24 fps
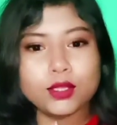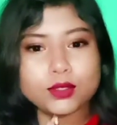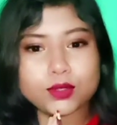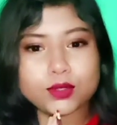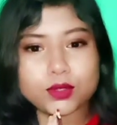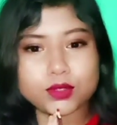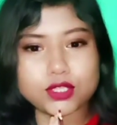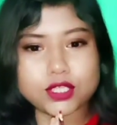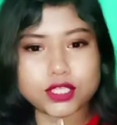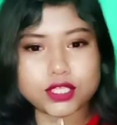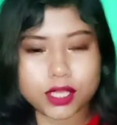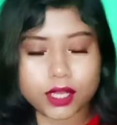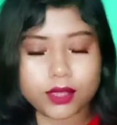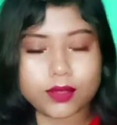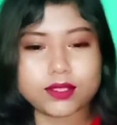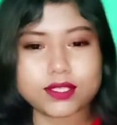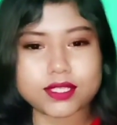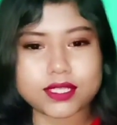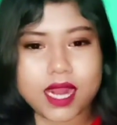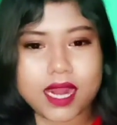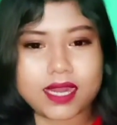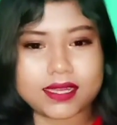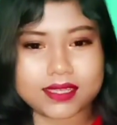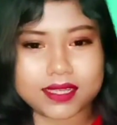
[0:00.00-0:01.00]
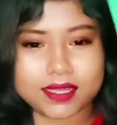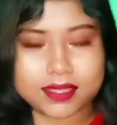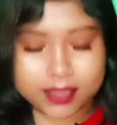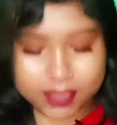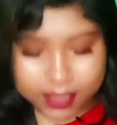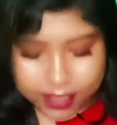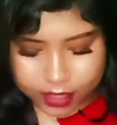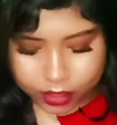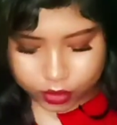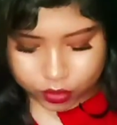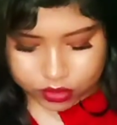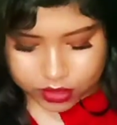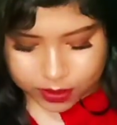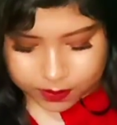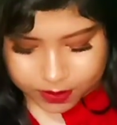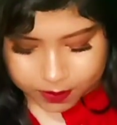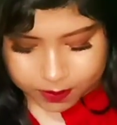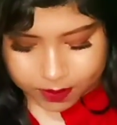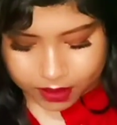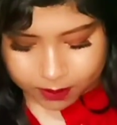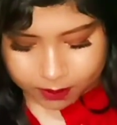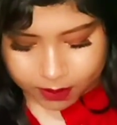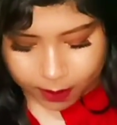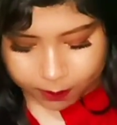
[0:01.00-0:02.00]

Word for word: तो चलो स्टार्ट करते हैं तो सबसे पहले